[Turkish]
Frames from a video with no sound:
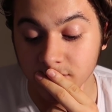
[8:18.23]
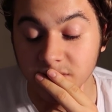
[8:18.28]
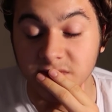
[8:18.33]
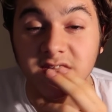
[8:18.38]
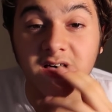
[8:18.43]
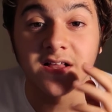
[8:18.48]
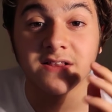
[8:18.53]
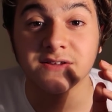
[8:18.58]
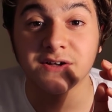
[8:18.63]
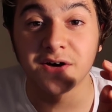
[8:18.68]

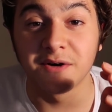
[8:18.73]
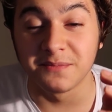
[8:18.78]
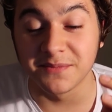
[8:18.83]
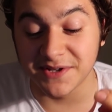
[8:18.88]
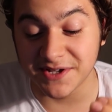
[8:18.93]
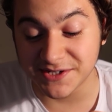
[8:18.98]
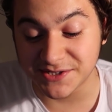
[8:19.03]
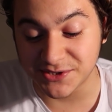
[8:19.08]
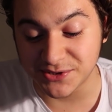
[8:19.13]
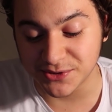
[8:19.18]
Dalga
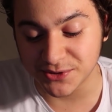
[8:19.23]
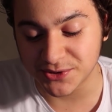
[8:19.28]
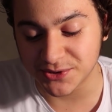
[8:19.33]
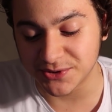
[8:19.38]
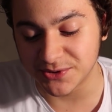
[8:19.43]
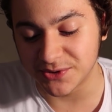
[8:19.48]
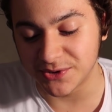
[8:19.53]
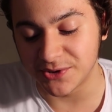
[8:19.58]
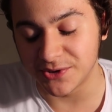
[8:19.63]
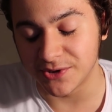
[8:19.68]
mı
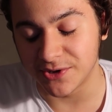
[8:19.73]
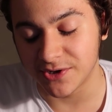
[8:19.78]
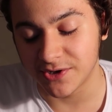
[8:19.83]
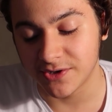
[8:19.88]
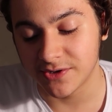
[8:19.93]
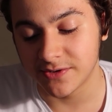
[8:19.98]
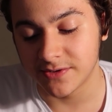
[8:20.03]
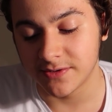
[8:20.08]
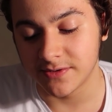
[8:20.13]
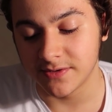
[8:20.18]
geçiyorsun diyor.
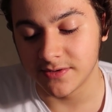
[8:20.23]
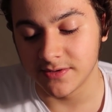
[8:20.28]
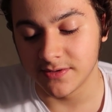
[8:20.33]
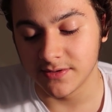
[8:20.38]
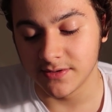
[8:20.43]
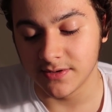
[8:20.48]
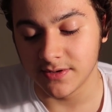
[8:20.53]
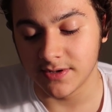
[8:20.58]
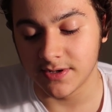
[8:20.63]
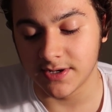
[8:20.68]

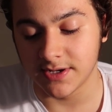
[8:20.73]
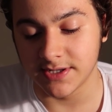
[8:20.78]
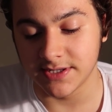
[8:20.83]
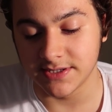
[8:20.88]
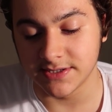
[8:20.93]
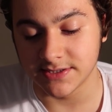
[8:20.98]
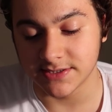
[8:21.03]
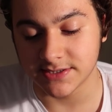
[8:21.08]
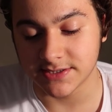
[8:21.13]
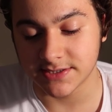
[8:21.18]

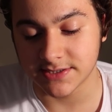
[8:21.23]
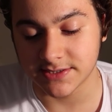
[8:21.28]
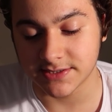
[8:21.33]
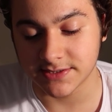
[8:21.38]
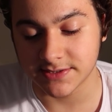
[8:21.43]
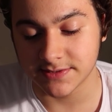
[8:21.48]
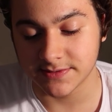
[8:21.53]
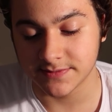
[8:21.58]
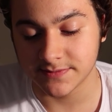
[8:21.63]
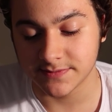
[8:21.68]
Hayır.